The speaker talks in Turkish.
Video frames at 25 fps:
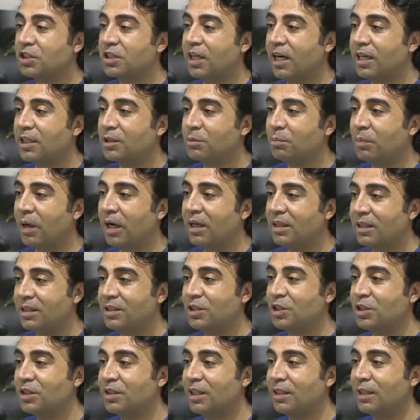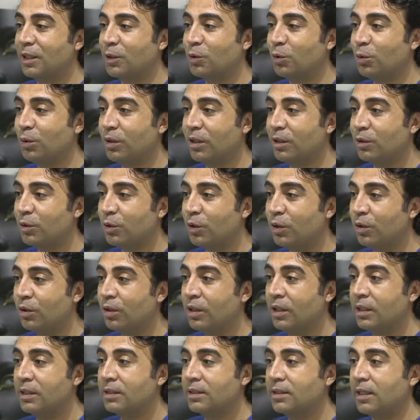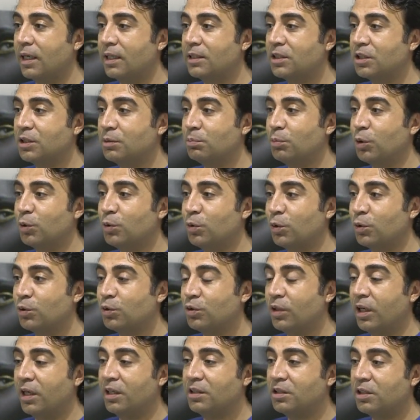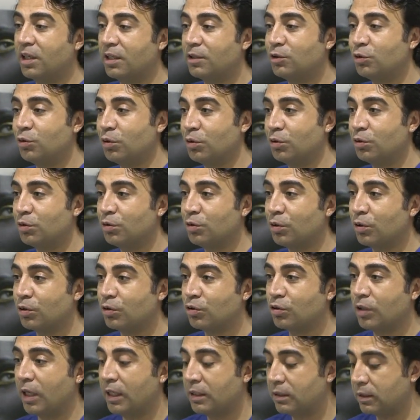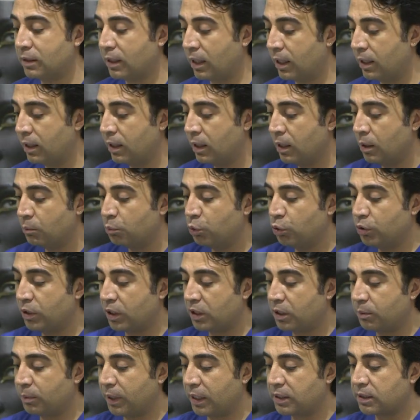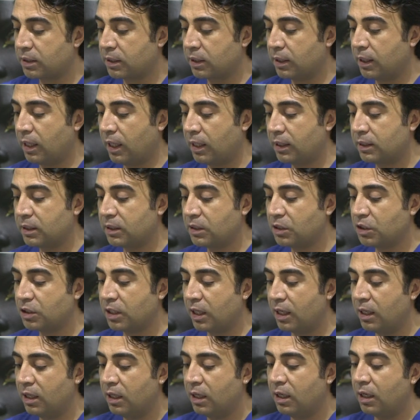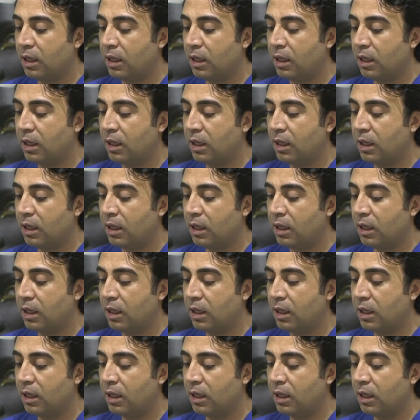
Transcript: çıkartma işinde de kullanılıyor. Saç botoksu enjeksiyonu diyoruz adına. Buradaki baskı kalkınca